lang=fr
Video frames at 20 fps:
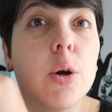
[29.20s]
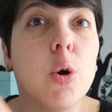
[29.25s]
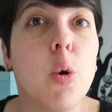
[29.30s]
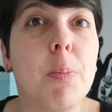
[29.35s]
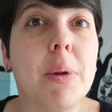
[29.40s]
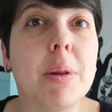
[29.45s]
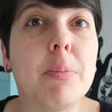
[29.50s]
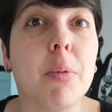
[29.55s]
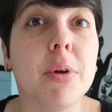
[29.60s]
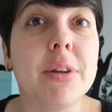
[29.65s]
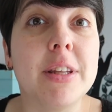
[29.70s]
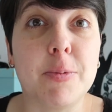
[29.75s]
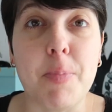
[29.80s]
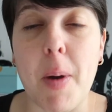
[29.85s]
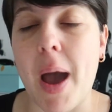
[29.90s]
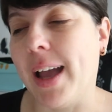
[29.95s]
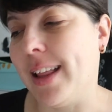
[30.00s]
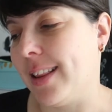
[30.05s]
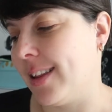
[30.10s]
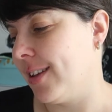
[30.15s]
complètement
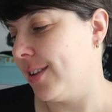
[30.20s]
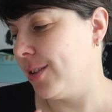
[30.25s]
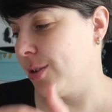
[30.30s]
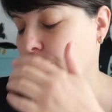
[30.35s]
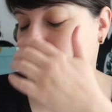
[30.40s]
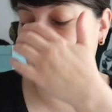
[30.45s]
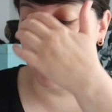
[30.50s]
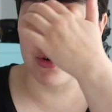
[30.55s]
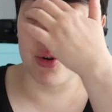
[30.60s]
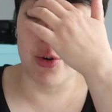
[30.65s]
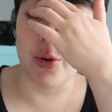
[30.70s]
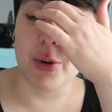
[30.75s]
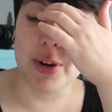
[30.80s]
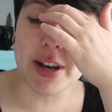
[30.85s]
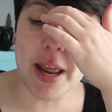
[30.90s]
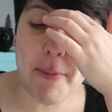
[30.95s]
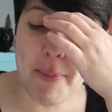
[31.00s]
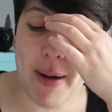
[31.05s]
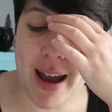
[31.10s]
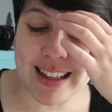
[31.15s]
disparaître. Donc on
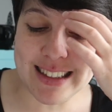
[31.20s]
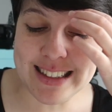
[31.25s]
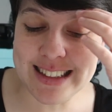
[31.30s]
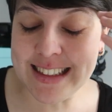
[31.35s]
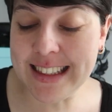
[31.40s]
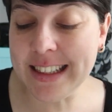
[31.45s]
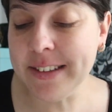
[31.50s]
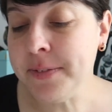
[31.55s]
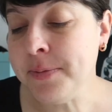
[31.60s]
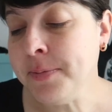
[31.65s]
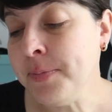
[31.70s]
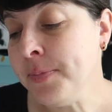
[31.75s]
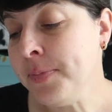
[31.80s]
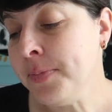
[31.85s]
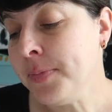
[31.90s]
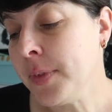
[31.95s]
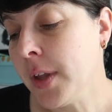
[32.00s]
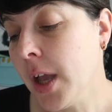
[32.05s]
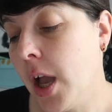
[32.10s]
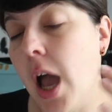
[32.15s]
est parti
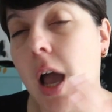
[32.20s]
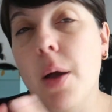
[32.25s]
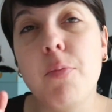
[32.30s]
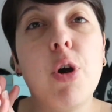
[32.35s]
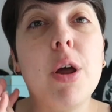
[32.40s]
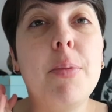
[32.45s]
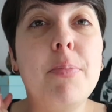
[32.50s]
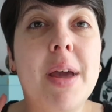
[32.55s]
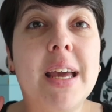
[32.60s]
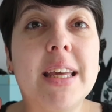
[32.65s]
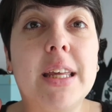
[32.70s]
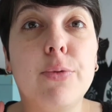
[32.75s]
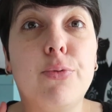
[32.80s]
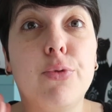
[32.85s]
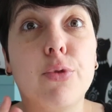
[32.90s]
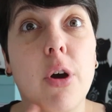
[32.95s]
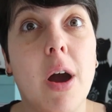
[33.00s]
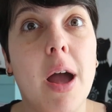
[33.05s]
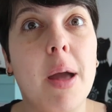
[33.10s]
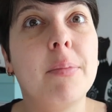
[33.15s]
un mois de mai qui
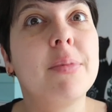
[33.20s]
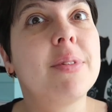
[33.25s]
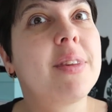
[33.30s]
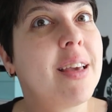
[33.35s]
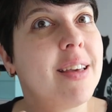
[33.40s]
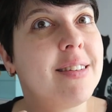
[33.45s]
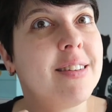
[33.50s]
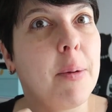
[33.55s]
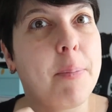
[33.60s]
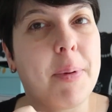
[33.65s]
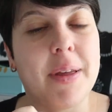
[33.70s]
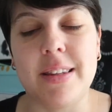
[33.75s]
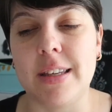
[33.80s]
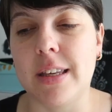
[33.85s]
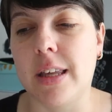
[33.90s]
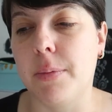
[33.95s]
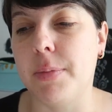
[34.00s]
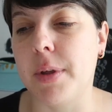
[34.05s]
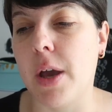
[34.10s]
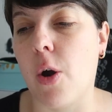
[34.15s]
fut quand même très
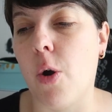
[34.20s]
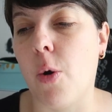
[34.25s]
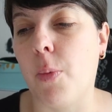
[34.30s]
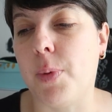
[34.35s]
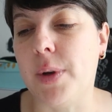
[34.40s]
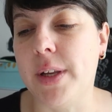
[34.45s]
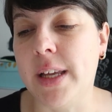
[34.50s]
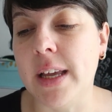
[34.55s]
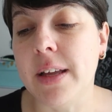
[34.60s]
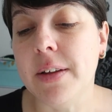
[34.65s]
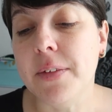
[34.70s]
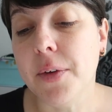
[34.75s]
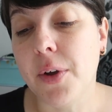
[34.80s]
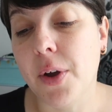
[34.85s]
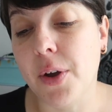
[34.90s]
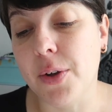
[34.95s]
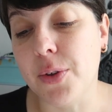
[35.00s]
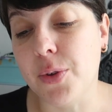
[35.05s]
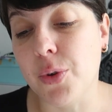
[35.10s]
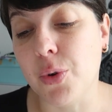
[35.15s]
sympathique et bien rempli.
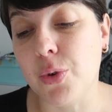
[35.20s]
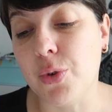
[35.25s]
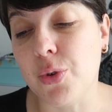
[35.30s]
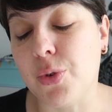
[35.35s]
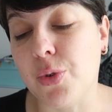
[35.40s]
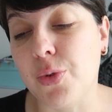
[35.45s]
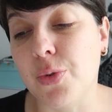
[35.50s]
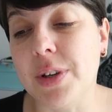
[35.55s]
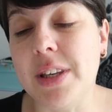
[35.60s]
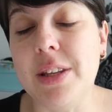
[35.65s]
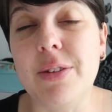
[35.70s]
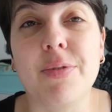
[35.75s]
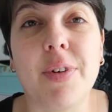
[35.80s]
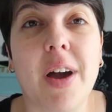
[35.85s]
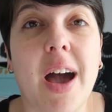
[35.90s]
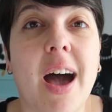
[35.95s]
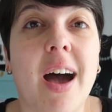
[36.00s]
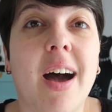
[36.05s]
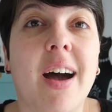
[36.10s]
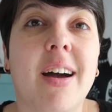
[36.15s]
Euh, donc du coup on y
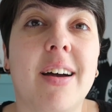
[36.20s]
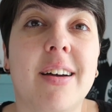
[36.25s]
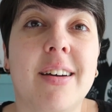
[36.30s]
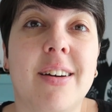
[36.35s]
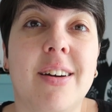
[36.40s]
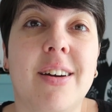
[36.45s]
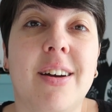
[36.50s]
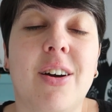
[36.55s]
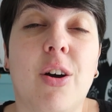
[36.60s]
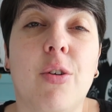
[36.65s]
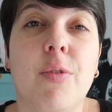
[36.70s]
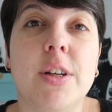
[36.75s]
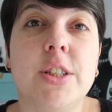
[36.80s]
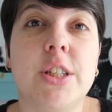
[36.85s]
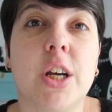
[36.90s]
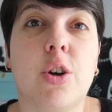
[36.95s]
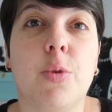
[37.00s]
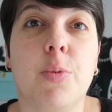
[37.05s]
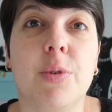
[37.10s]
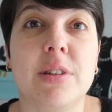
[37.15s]
va. Euh, on va
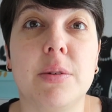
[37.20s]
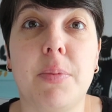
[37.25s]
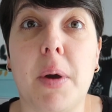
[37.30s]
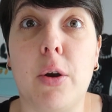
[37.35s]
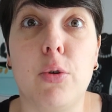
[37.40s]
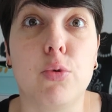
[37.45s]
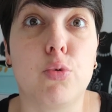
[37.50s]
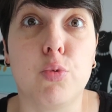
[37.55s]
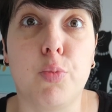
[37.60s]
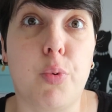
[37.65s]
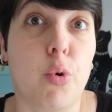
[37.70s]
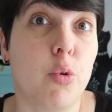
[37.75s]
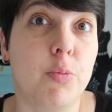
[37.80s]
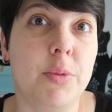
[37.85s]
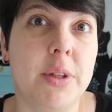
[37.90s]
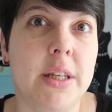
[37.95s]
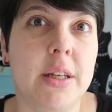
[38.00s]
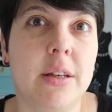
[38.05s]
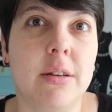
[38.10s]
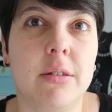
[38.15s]
déjà commencer par le tout
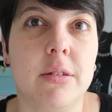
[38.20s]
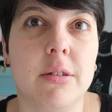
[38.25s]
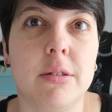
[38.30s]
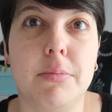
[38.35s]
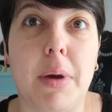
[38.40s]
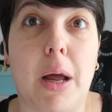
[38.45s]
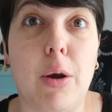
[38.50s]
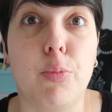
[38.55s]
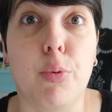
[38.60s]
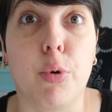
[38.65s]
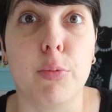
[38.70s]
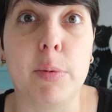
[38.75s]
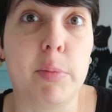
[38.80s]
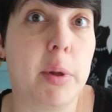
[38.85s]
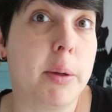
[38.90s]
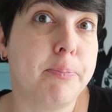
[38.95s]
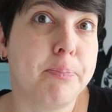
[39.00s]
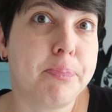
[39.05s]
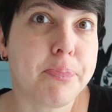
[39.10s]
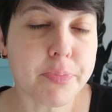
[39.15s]
premier, euh, bah, le 1er
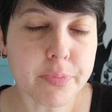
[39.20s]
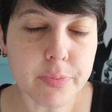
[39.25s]
mai.